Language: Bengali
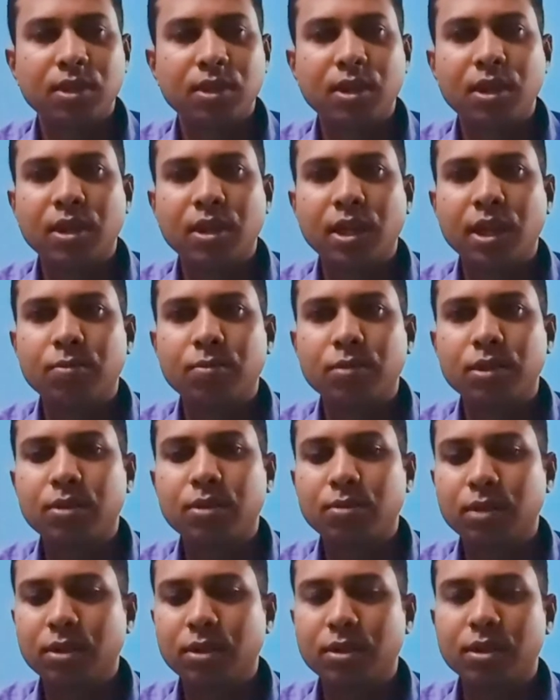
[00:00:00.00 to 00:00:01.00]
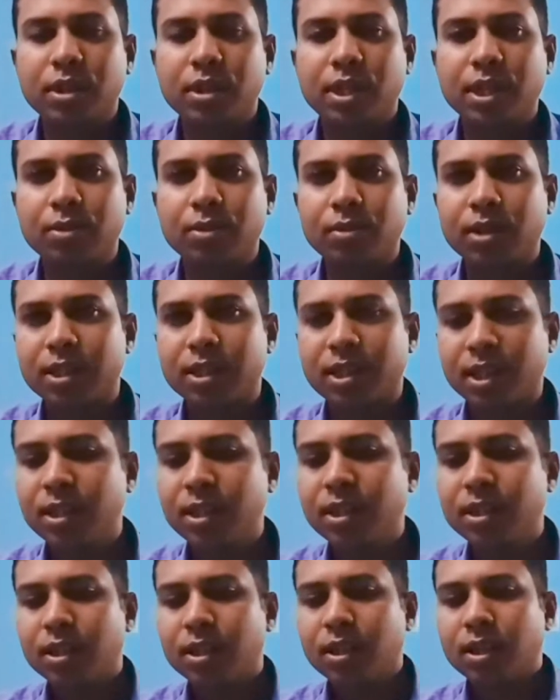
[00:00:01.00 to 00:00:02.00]
এর মধ্যে উনি ড্রসেরাকাও এনেছেন
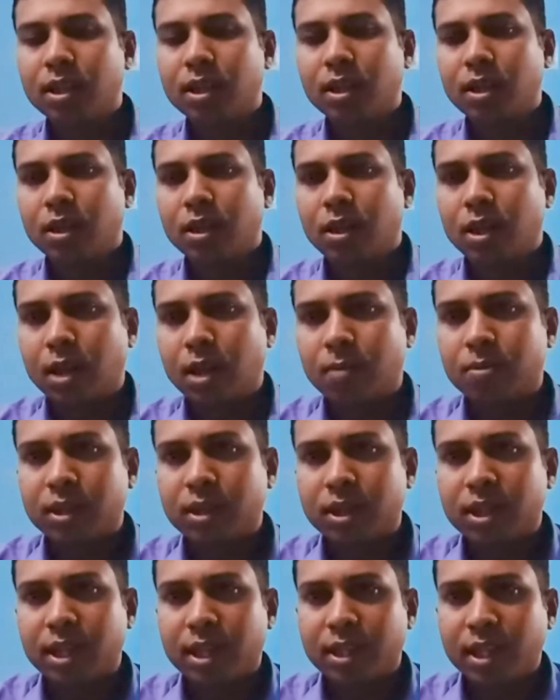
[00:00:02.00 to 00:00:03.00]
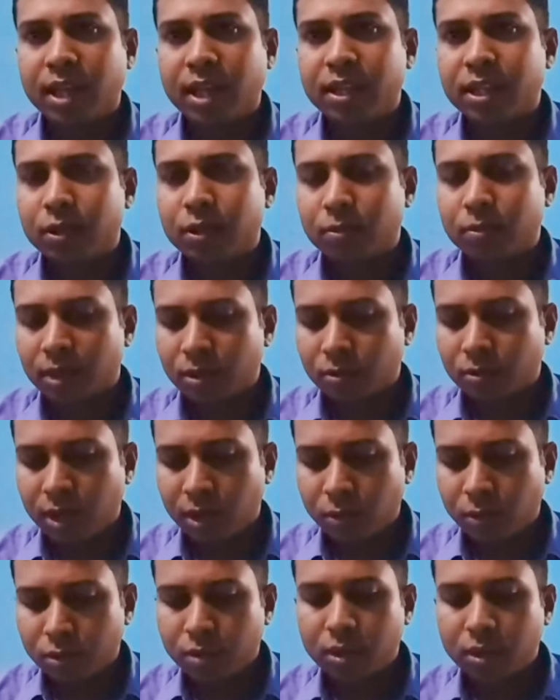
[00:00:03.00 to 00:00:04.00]
এবং এটা একটা অ্যান্টিটিউবারকুলার
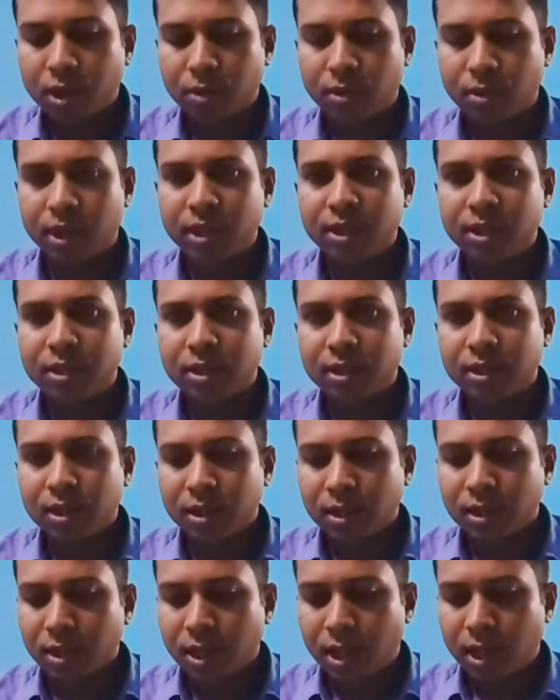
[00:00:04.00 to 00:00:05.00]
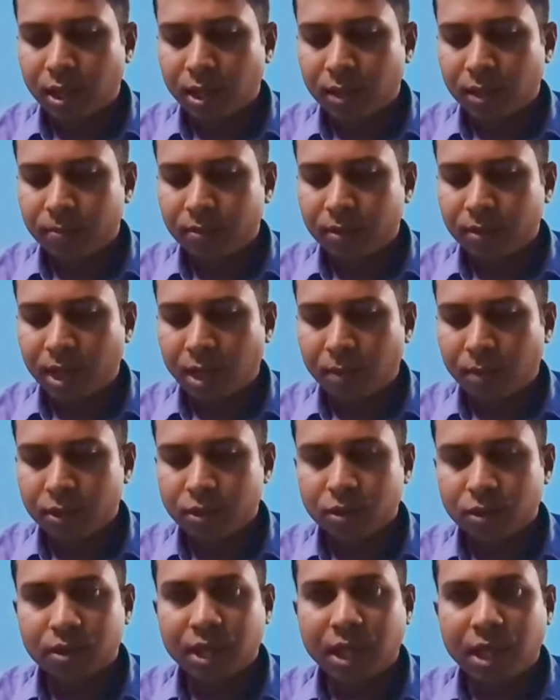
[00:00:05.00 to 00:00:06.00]
ওষুধ হওয়ায় আমরা
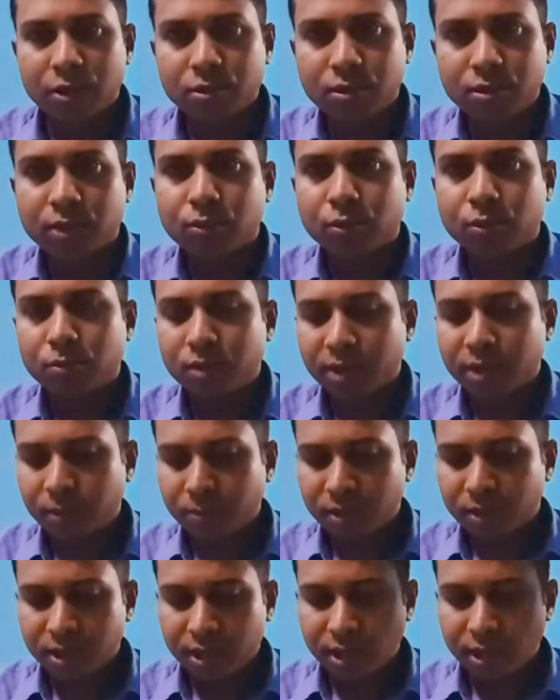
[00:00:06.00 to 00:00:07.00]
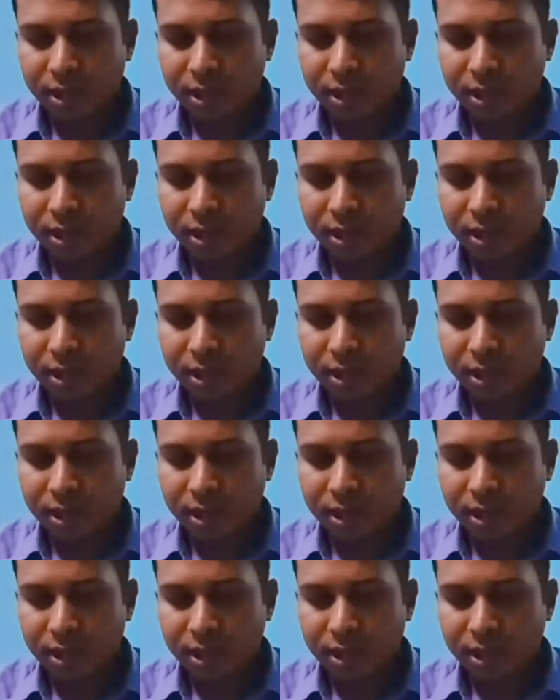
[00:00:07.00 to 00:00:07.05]
যখন আলোচনা করব দেখবেন যে এর